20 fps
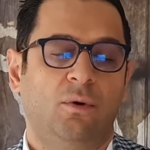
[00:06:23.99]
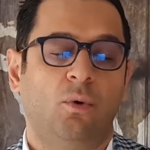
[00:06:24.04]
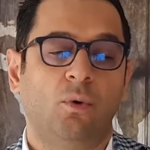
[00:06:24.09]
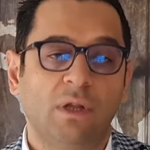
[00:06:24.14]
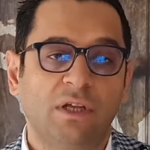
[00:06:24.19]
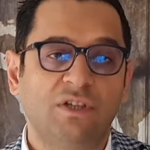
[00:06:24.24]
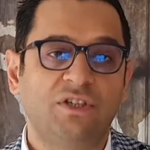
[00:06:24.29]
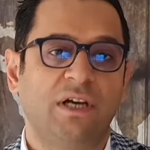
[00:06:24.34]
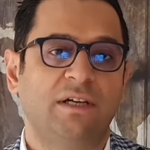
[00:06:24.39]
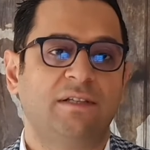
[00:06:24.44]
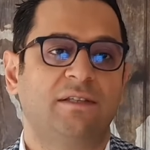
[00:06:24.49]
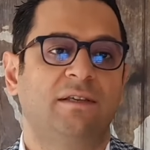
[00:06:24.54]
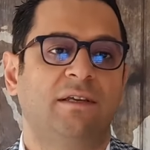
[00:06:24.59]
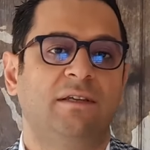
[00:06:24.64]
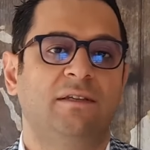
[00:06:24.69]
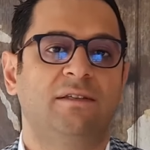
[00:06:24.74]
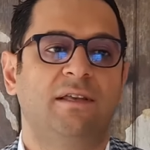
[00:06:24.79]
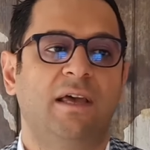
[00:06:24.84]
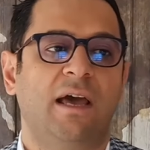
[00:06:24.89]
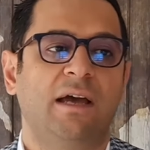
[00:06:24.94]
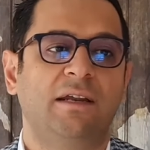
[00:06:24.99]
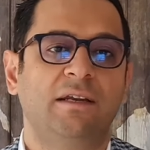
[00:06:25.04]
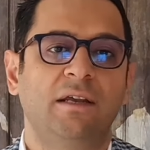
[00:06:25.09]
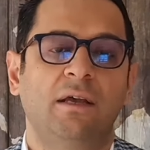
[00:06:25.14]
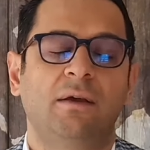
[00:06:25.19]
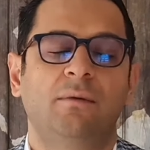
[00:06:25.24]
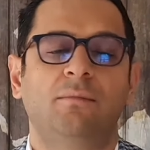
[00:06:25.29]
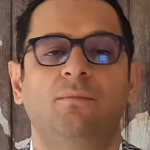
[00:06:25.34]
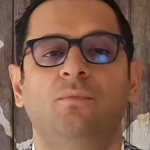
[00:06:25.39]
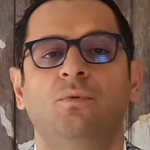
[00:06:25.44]
olacaksanız eğer
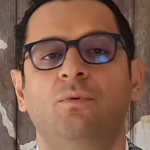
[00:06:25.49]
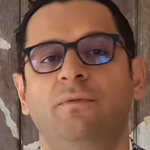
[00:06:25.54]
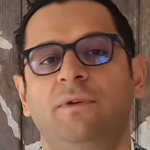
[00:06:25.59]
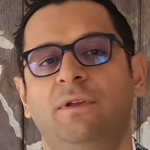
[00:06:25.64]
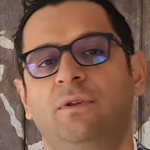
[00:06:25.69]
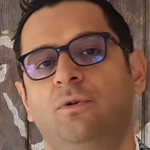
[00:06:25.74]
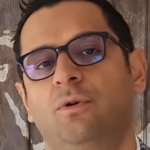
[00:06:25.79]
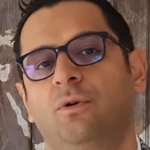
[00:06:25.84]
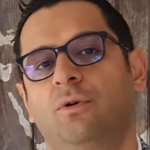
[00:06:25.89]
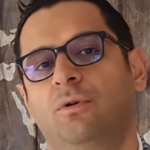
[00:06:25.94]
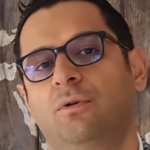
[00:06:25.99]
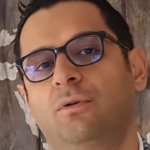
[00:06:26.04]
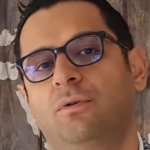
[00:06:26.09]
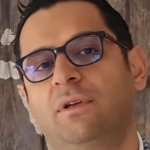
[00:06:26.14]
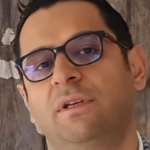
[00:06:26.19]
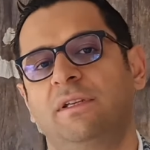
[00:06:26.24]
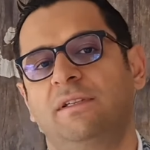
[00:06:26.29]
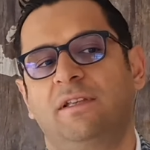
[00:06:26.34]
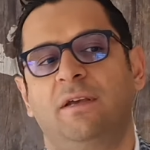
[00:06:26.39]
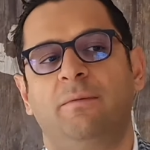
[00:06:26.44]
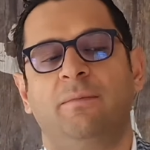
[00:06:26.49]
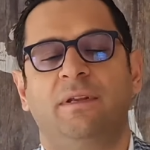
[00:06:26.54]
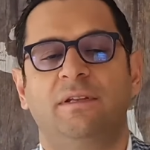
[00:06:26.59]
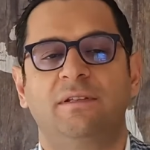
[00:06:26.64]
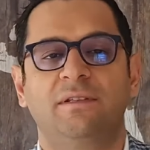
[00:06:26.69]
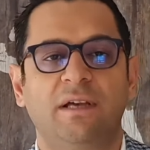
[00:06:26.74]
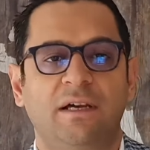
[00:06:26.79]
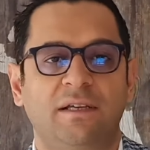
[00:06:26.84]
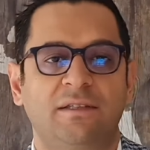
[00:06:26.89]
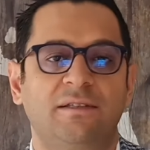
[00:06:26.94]
bu videoyu
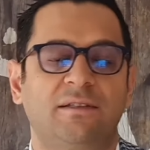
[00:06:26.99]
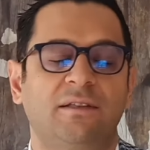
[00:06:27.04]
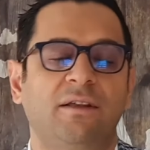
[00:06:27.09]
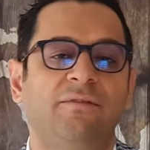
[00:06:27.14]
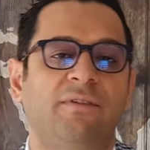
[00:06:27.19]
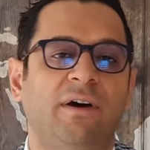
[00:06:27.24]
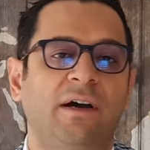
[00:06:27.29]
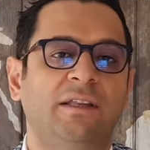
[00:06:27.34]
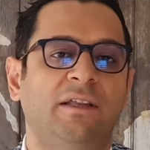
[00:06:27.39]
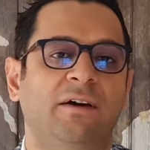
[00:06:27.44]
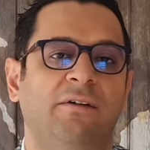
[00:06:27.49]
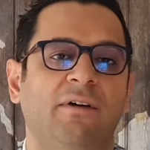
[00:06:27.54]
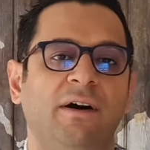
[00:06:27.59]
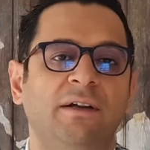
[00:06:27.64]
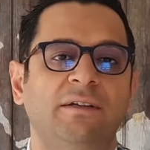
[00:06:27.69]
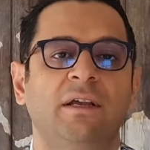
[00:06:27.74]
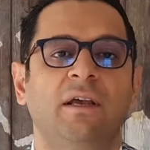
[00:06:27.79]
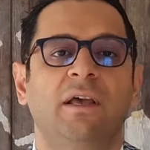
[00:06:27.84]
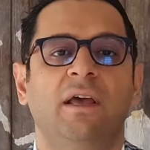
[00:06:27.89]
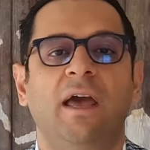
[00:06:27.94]
izlemenizde aslında fayda var.